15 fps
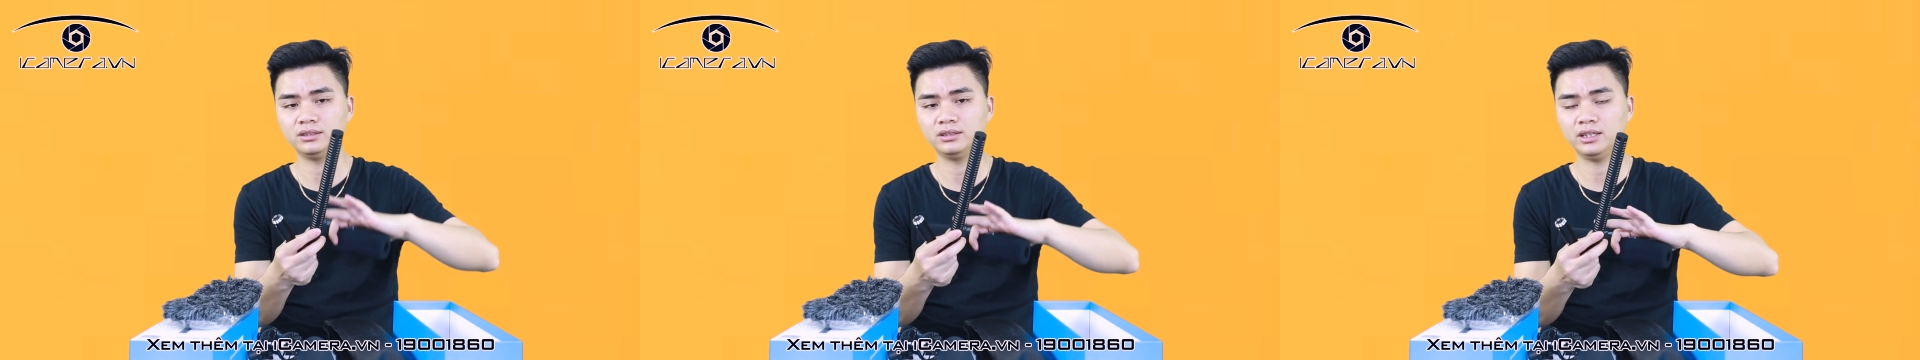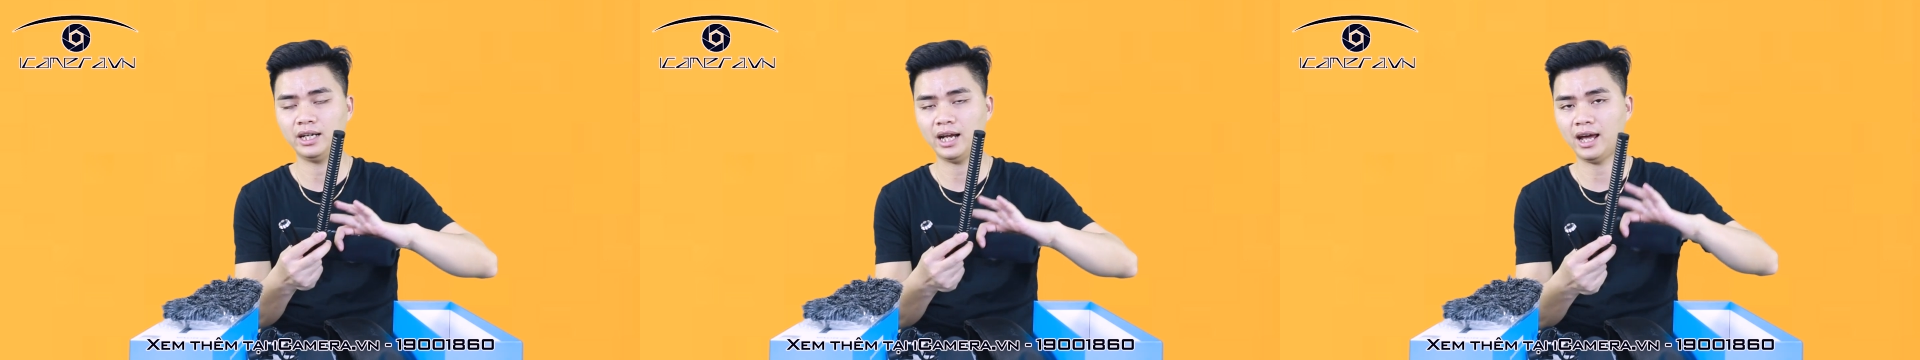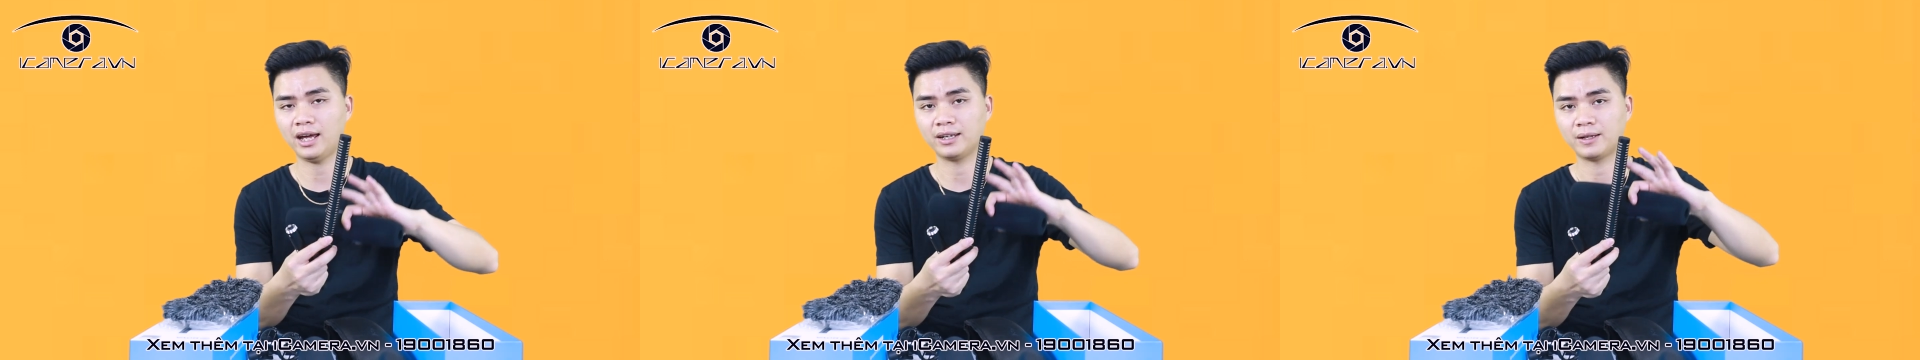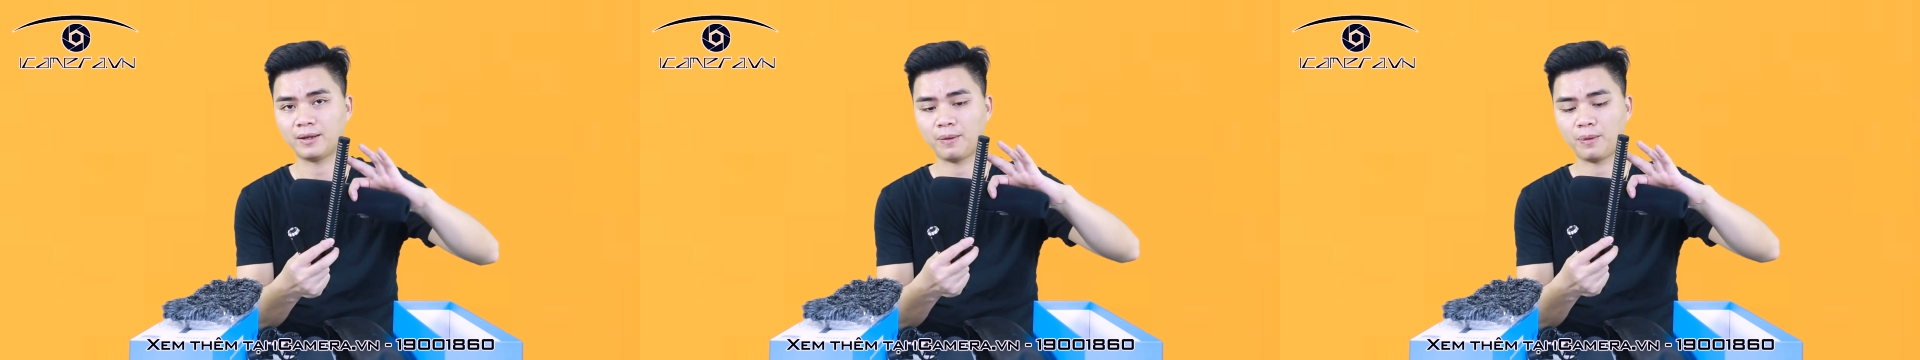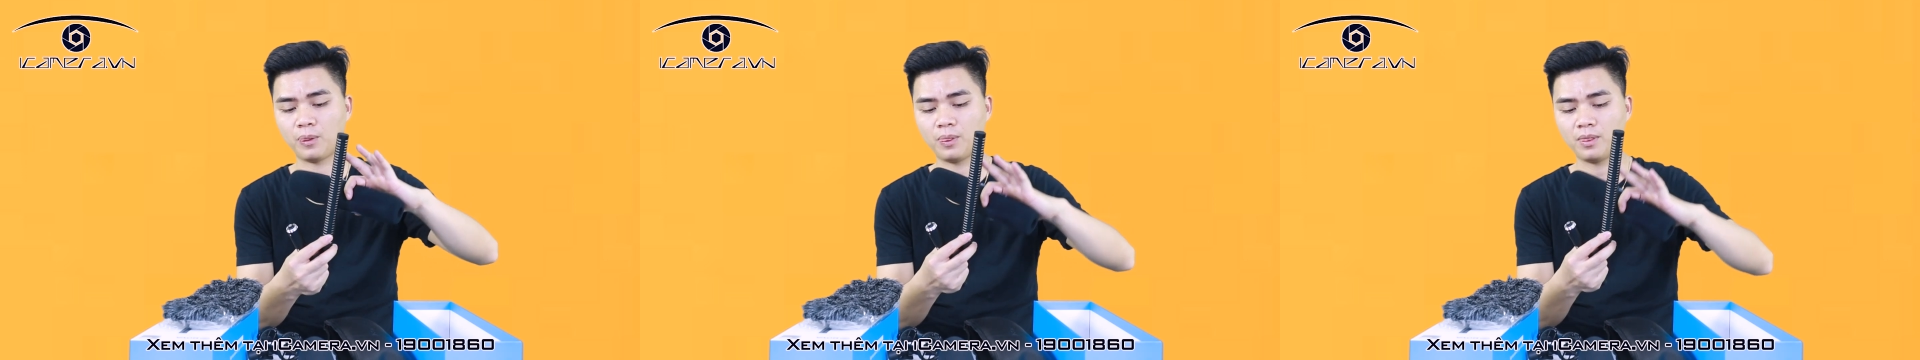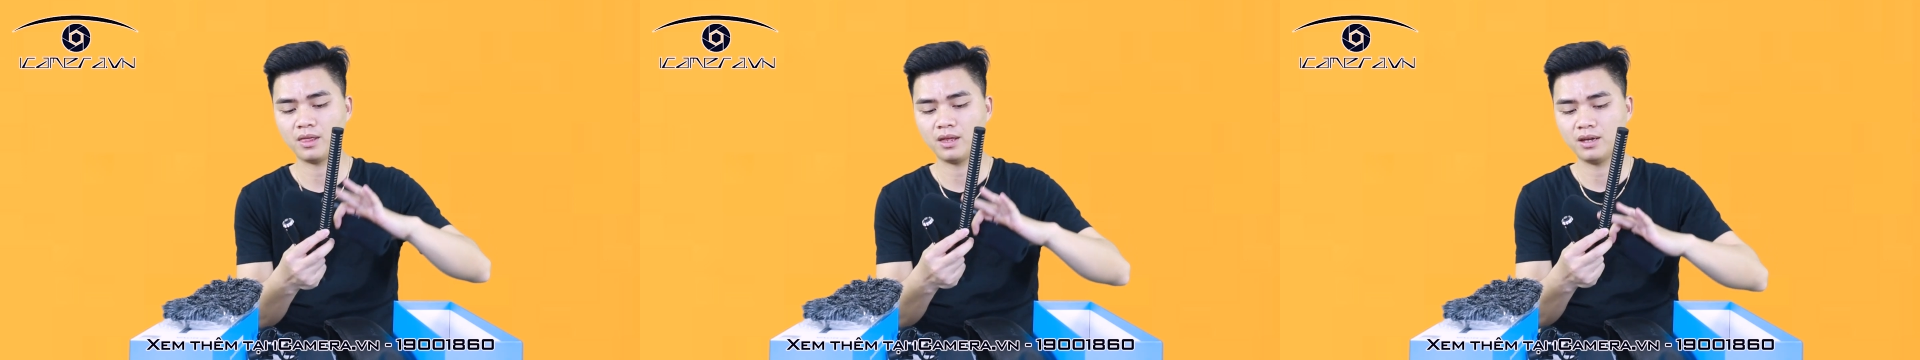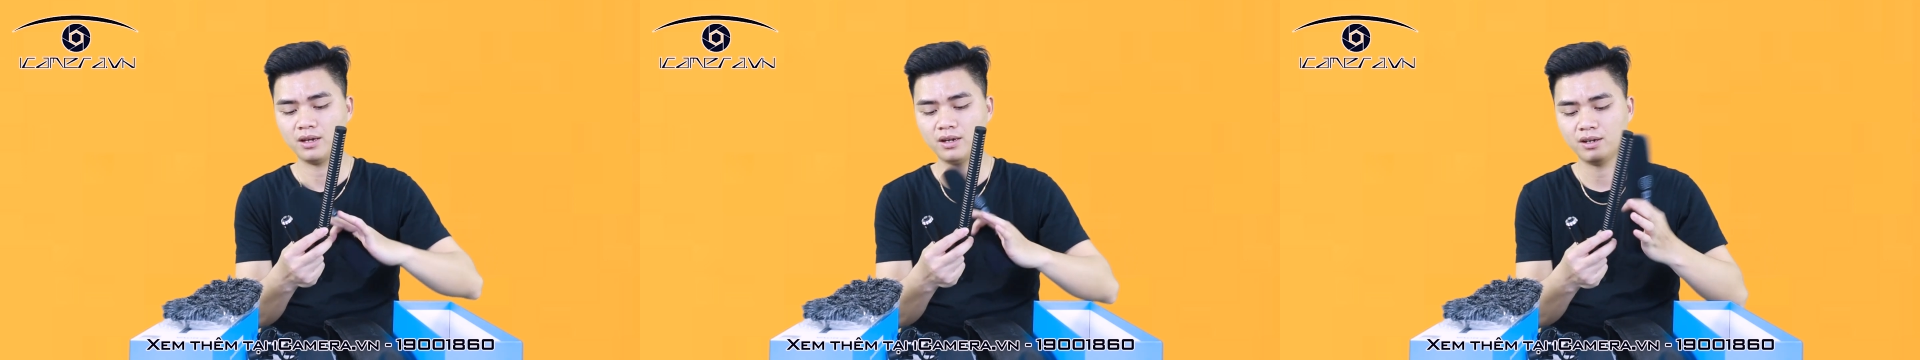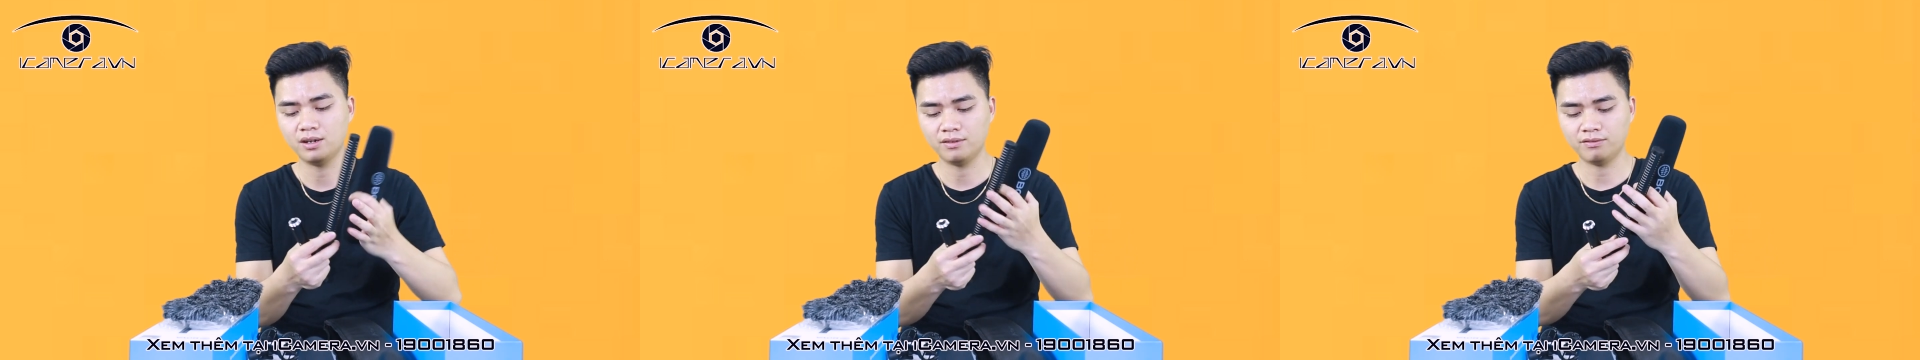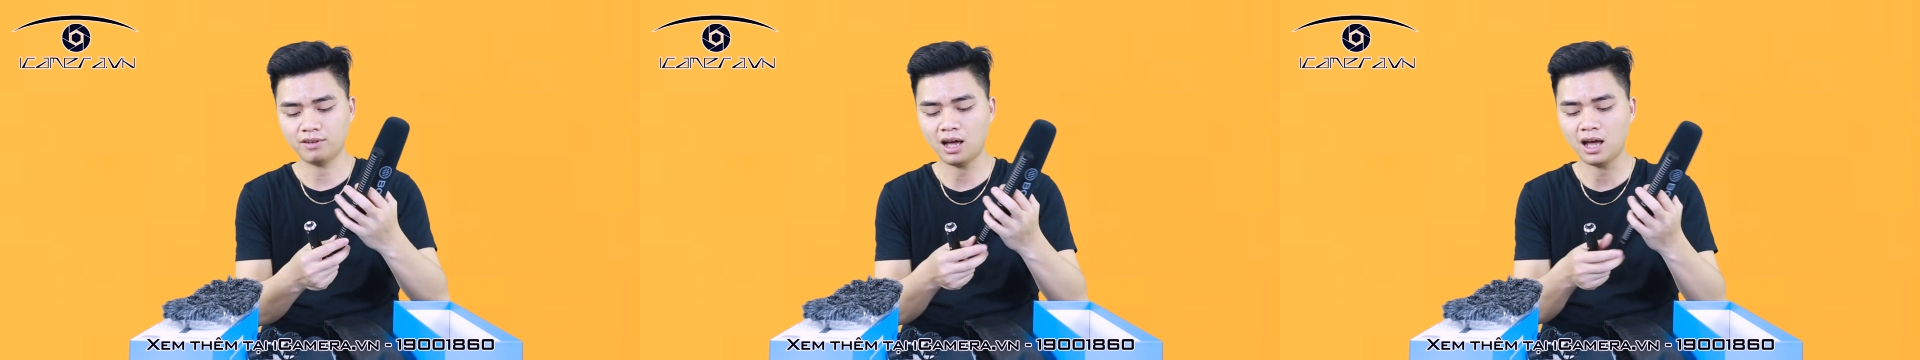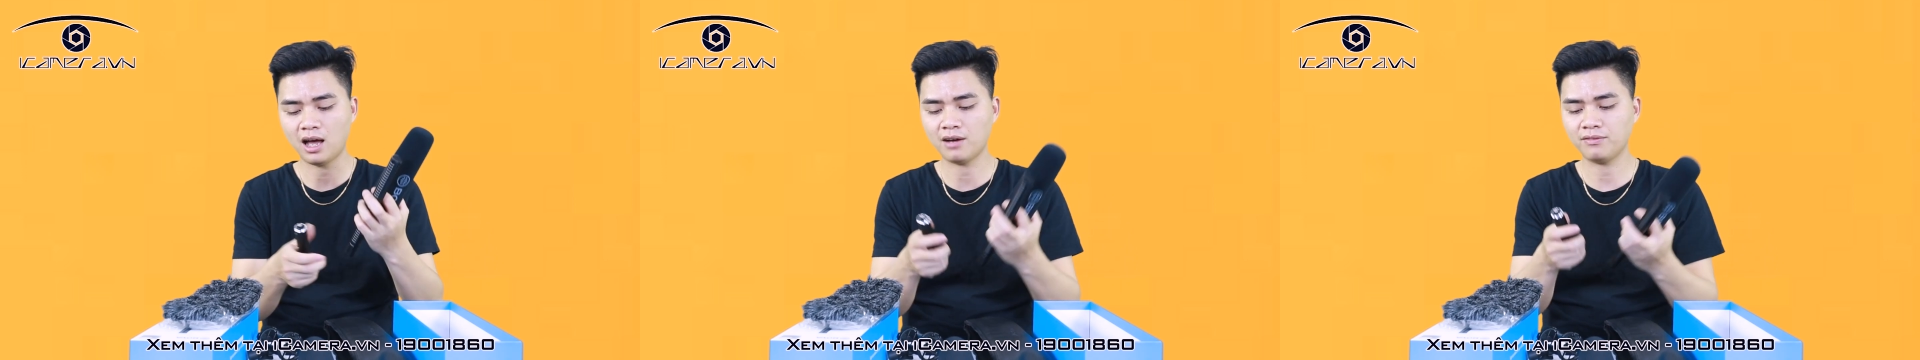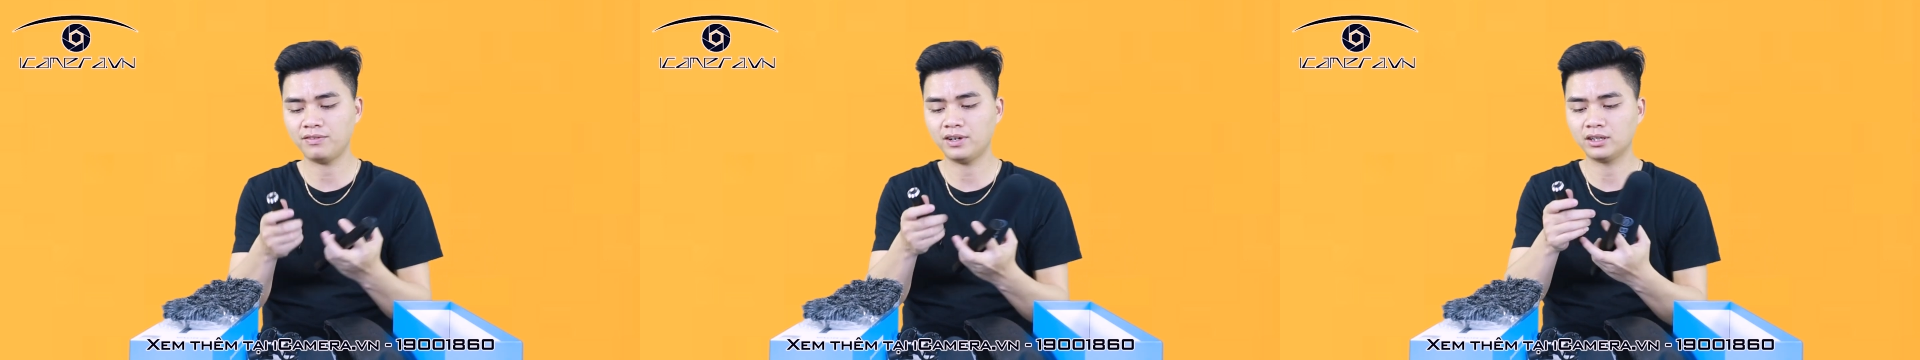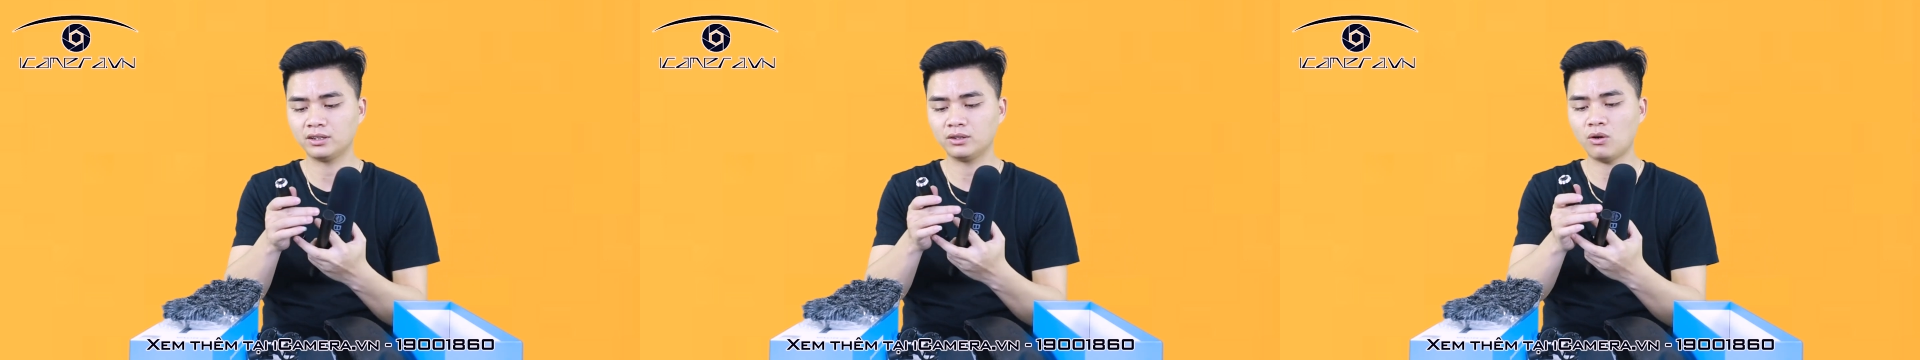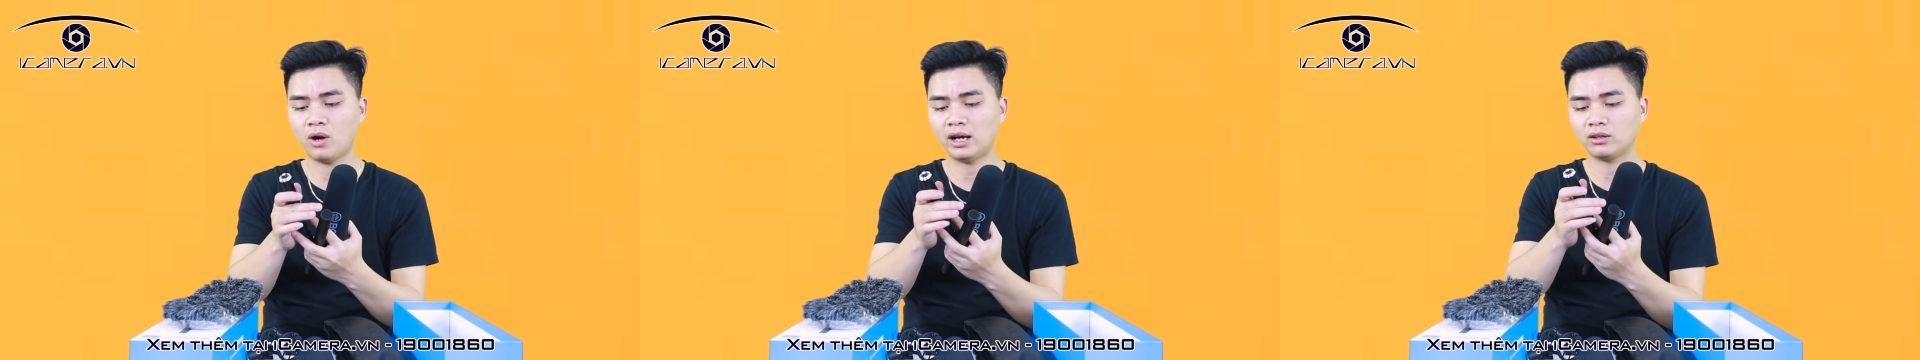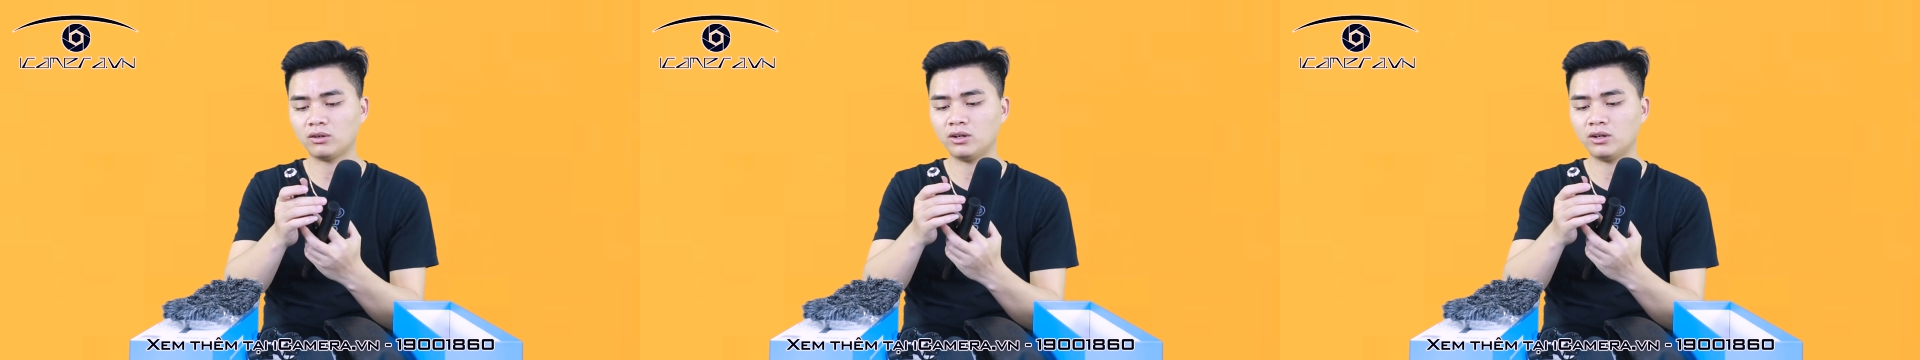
như thế này và phần đoạn